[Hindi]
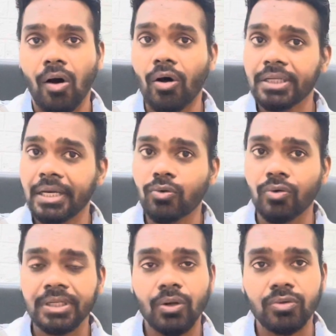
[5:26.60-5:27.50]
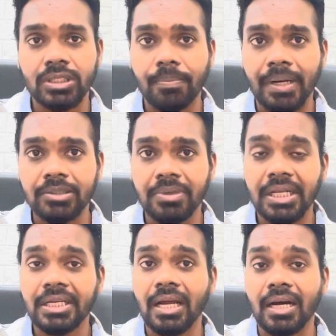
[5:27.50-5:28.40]
और एक कुरियर उसके पास में
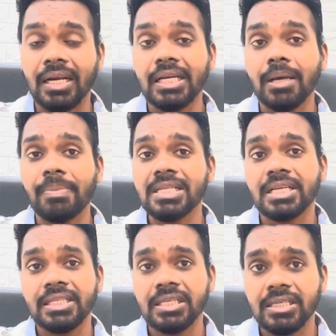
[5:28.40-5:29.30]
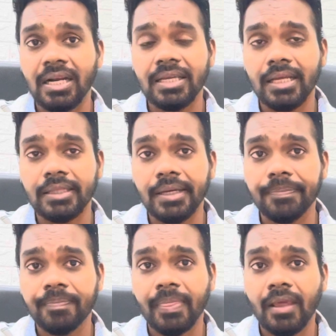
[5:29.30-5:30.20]
लेकिन अगले के पास कैसा चला जाता
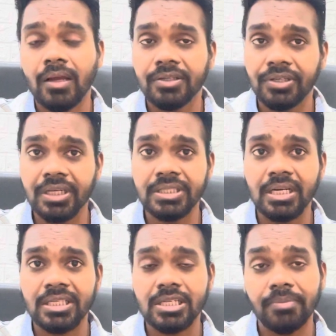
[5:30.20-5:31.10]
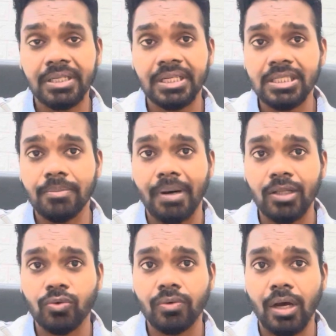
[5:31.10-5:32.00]
है डीएचएल कस्टमर केयर से
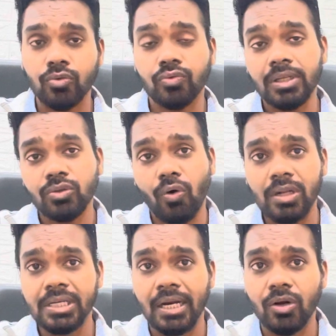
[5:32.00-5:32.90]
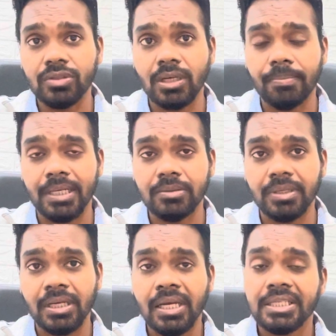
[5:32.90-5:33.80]
बात होना और तुरंत कॉल जाना उसके पास में
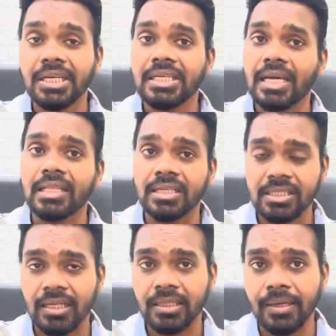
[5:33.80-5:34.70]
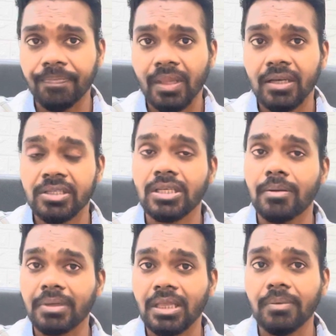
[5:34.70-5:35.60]
ये क्या दर्शाता है इसका
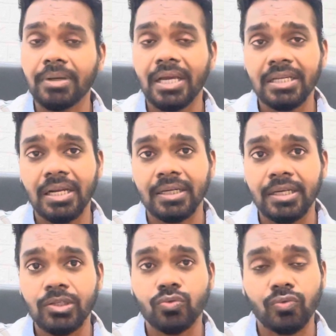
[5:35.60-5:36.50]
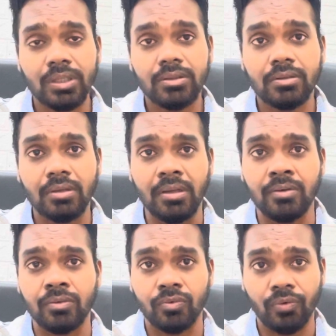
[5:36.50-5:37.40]
मतलब कहीं ना कहीं
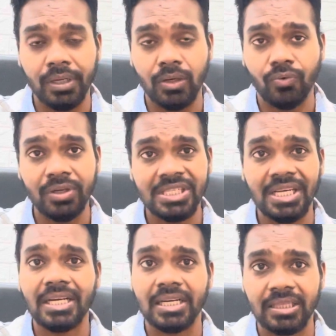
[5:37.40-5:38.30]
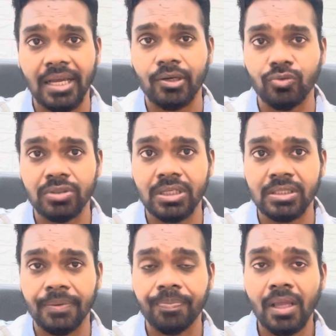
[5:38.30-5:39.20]
तुरंत कोई ना कोई शेयर करता है एक दूसरे
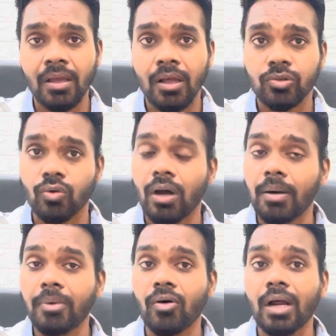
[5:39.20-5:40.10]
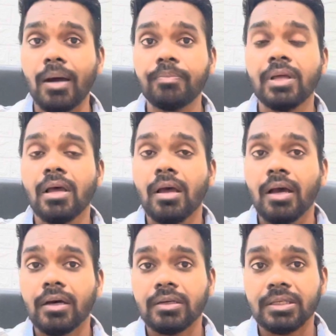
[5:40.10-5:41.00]
से तो हम और आप
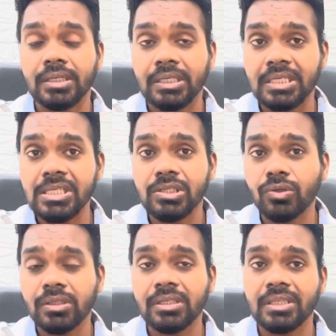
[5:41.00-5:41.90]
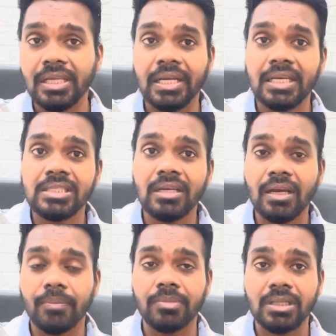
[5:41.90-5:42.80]
किस तरीके से
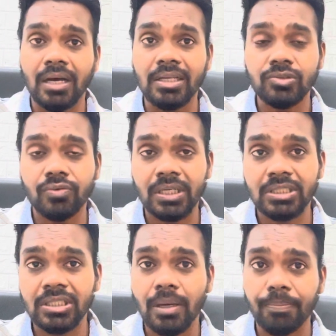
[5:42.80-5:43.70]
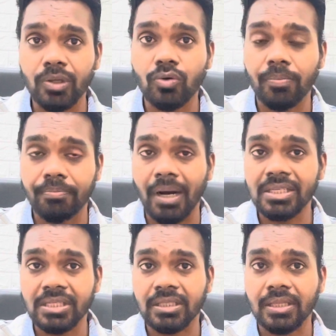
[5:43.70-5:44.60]
मतलब अनसुरक्षित अपने को
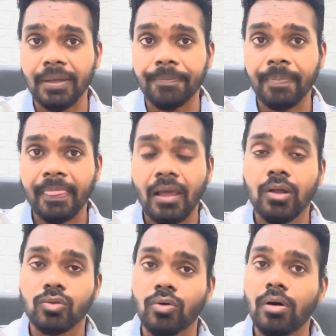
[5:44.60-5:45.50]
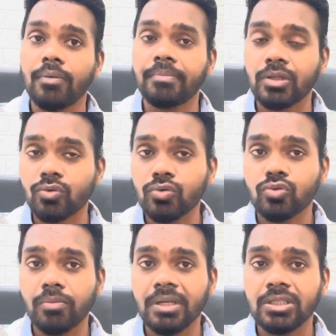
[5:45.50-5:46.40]
मान सकते हैं तो मेरे
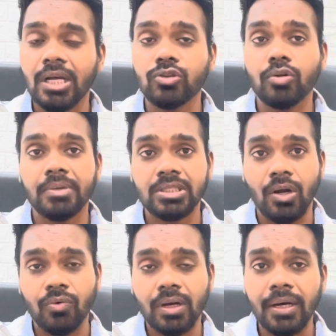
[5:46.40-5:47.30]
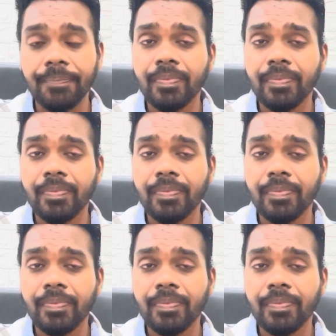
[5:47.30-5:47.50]
दोस्तों मेरे साथियों मैं चाहूँगा